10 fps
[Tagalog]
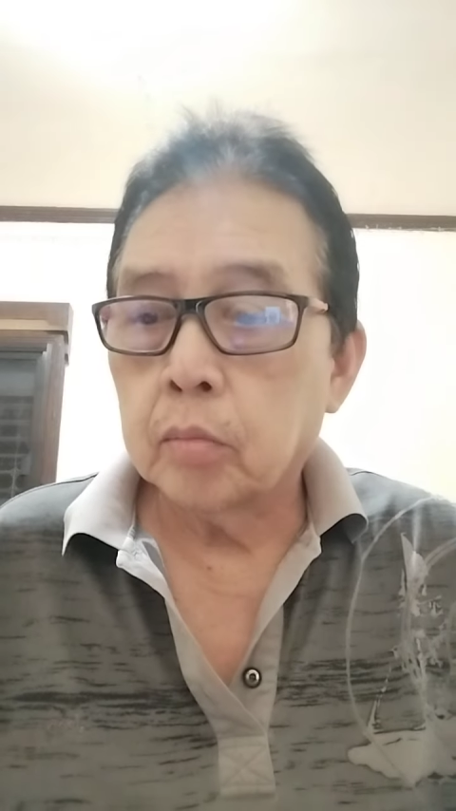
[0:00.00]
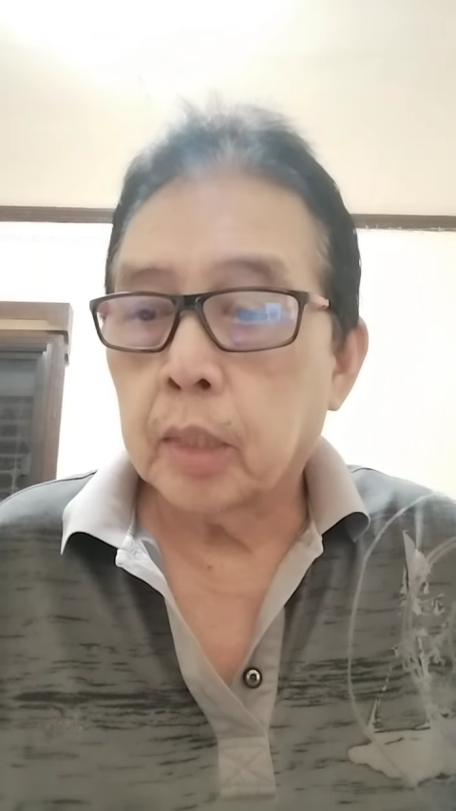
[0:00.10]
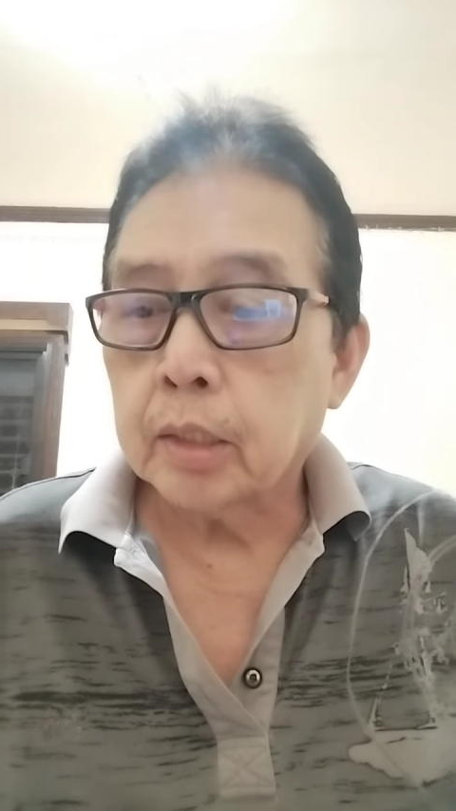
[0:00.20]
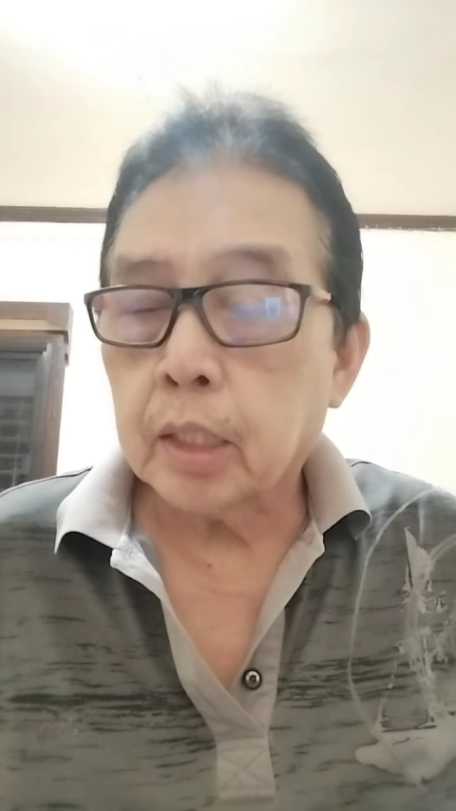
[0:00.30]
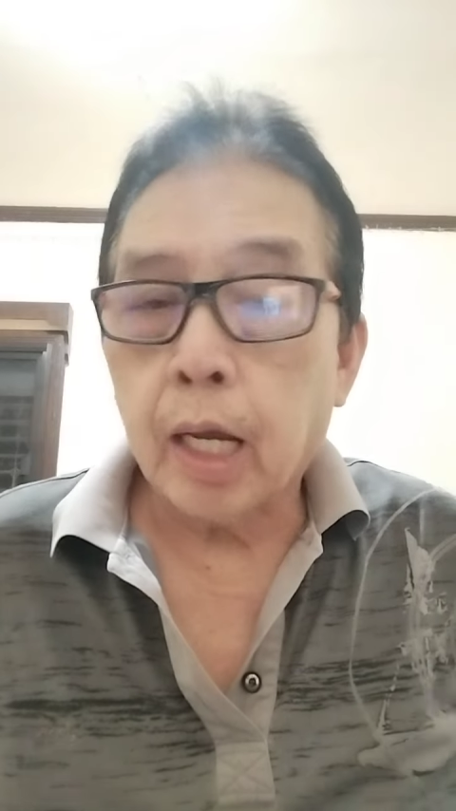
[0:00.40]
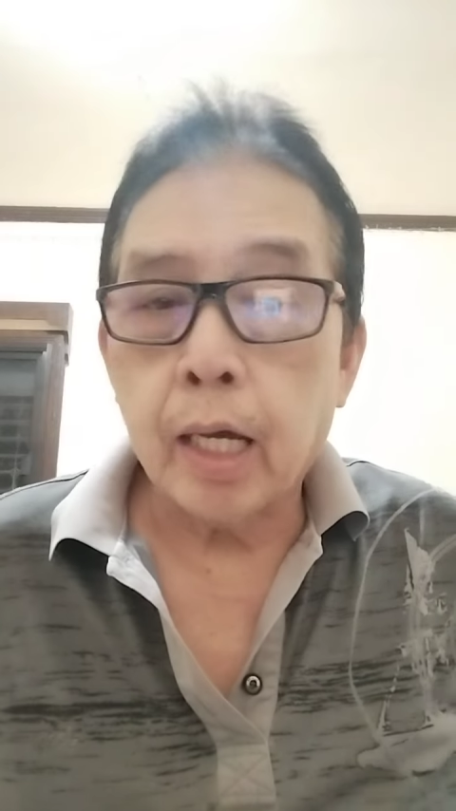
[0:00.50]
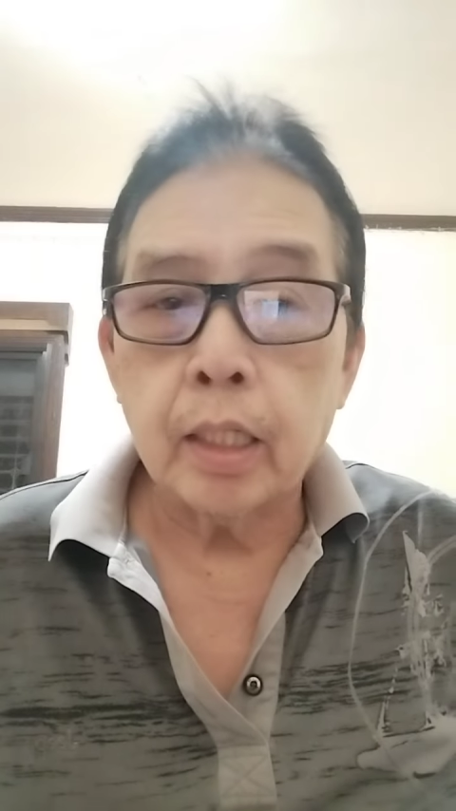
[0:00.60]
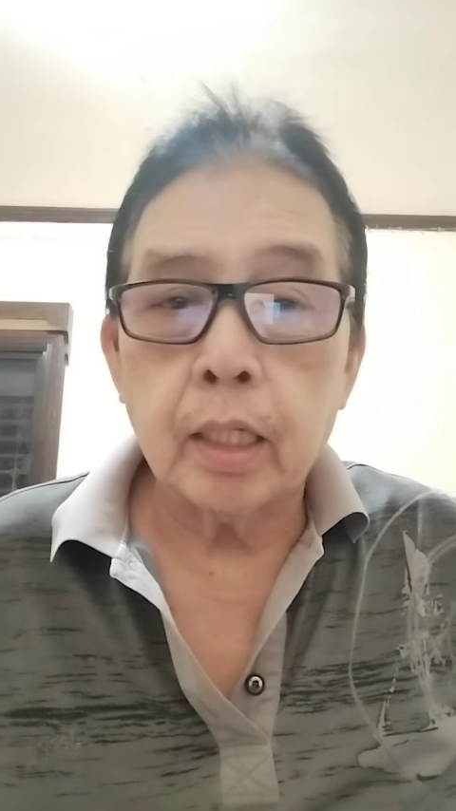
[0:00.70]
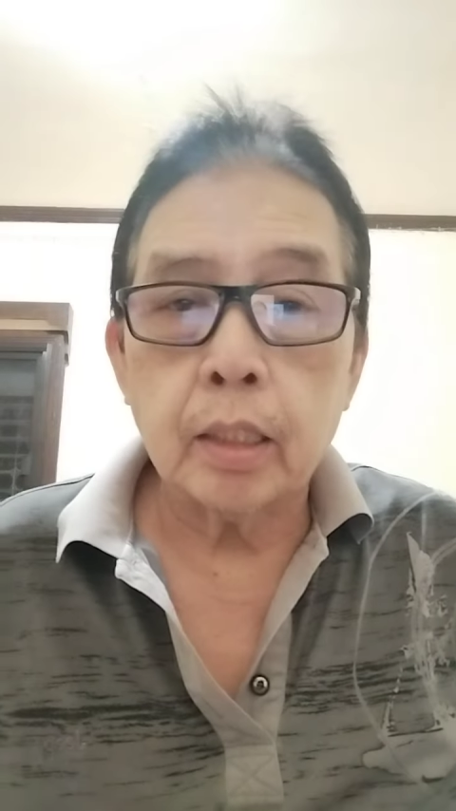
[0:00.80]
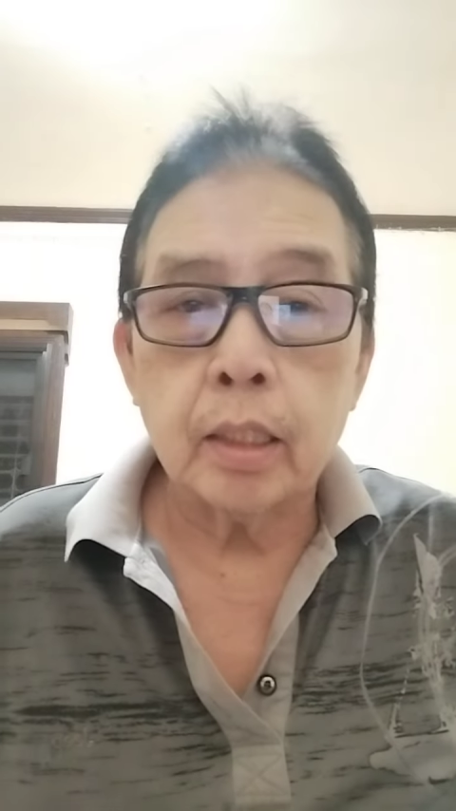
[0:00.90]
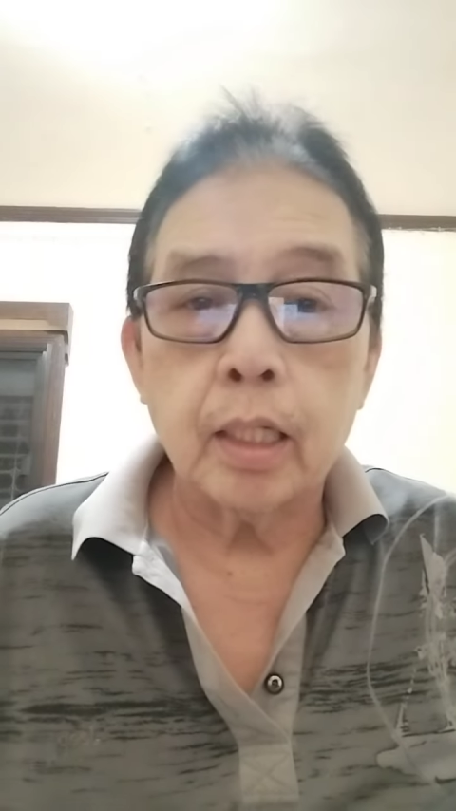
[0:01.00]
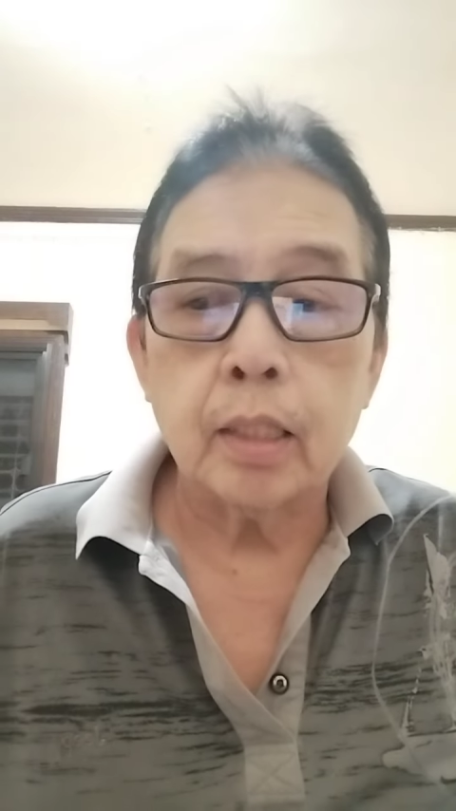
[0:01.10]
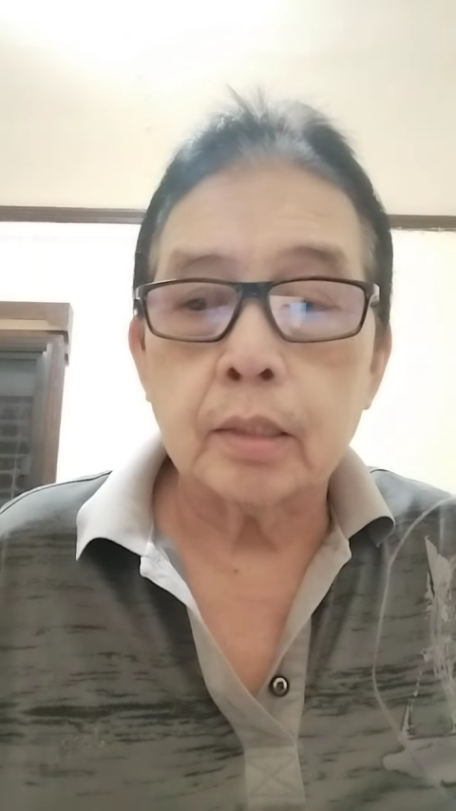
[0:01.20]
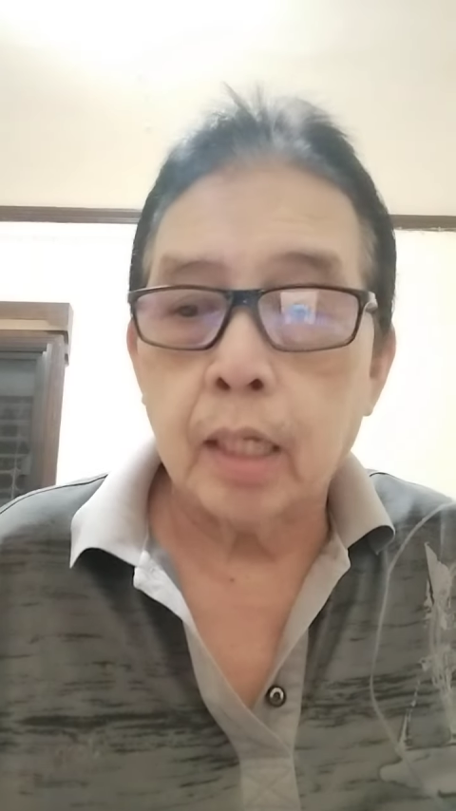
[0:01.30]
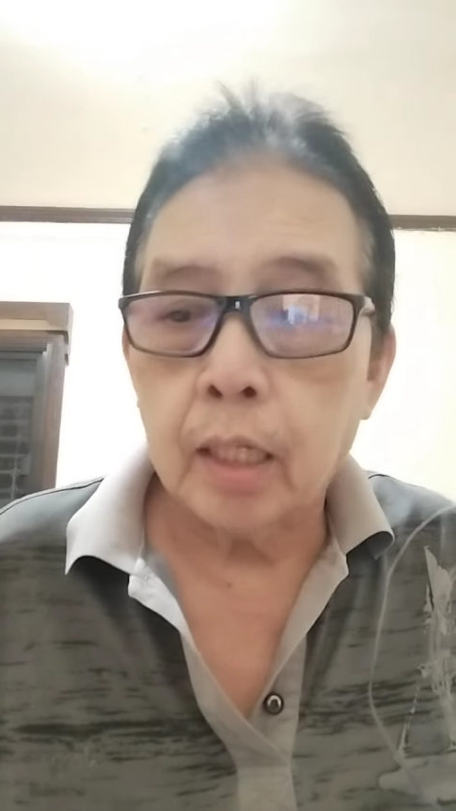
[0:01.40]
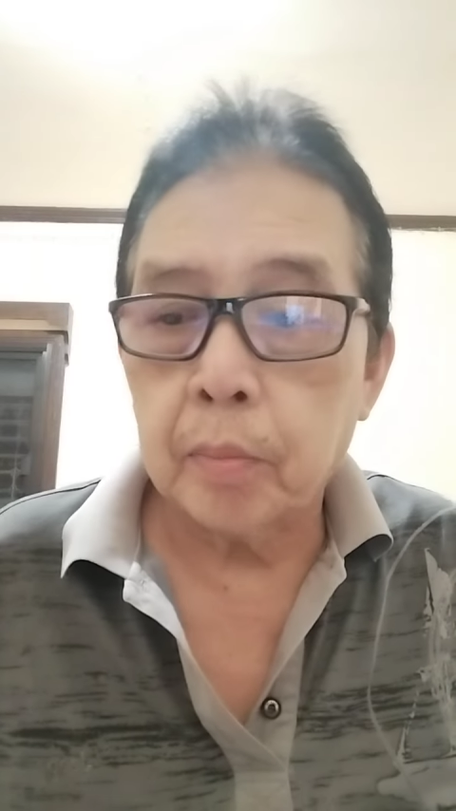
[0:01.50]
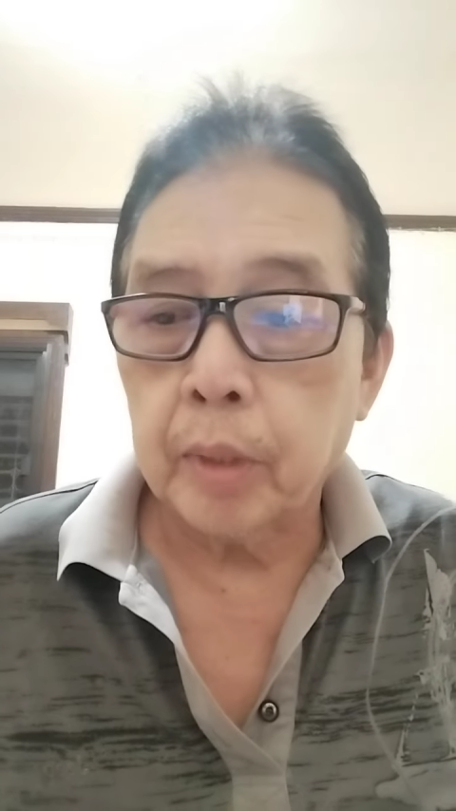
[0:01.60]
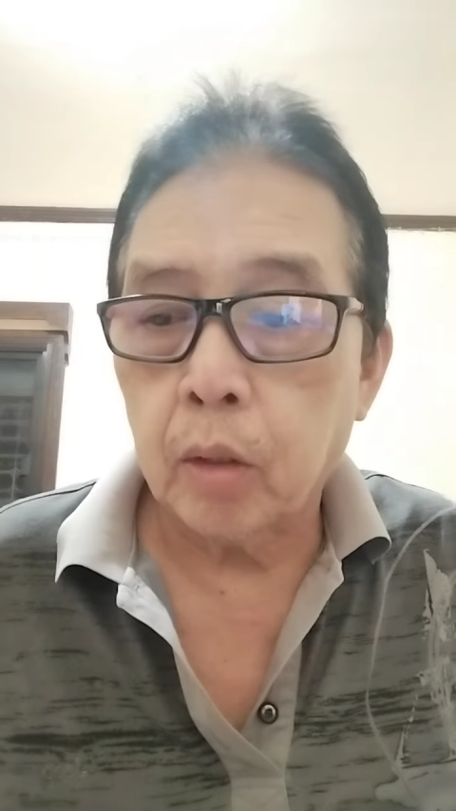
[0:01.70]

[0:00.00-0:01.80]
mas rally kanina sa harap ng